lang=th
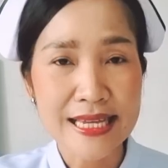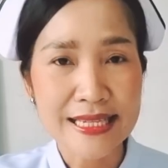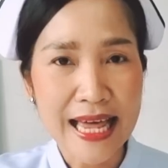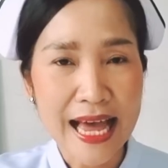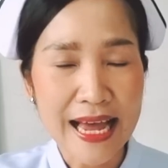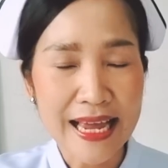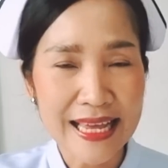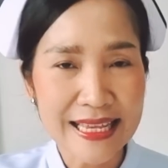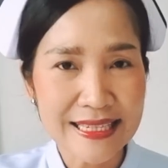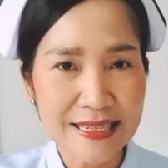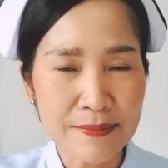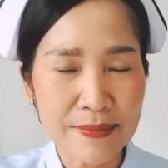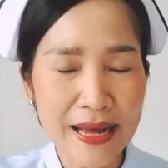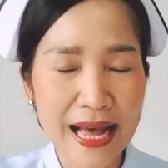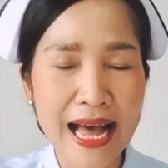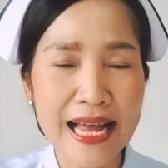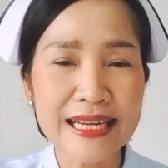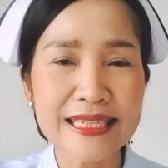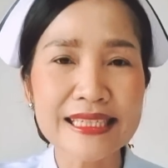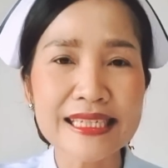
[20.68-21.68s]
สี่สาเหตุ
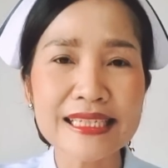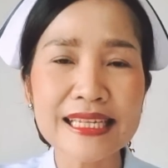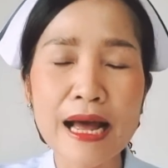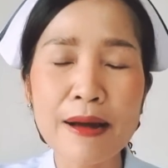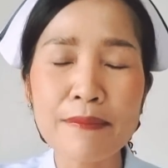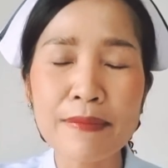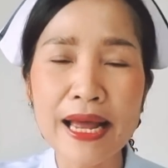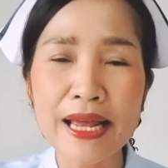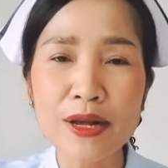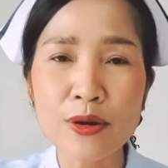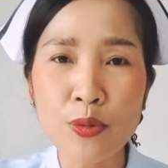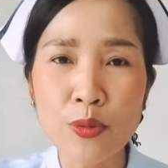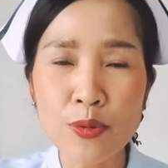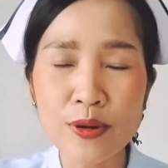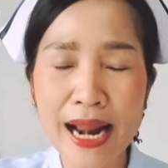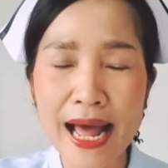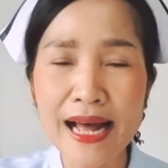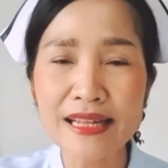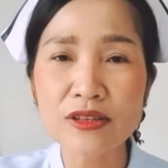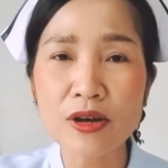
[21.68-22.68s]
สำคัญที่ทำให้คู่
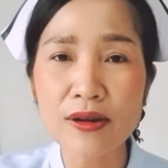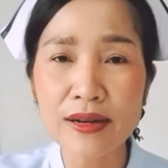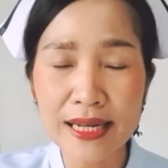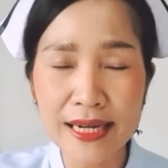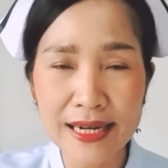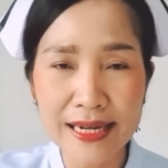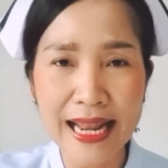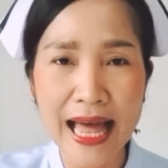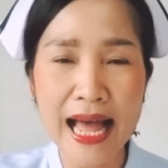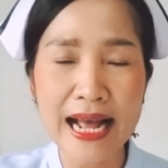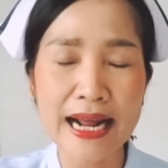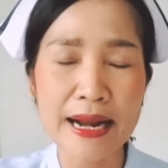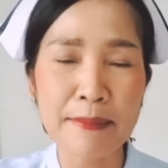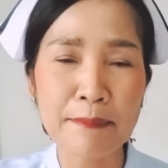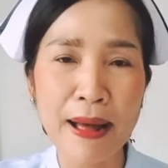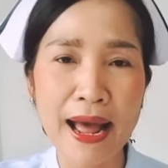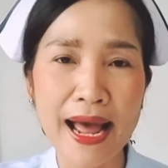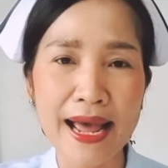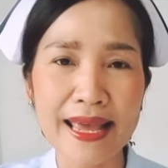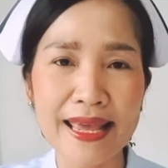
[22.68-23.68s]
รักต้องเลิกลากัน
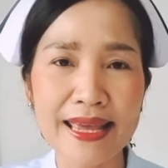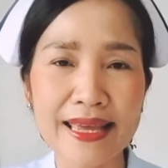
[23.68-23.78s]
ไป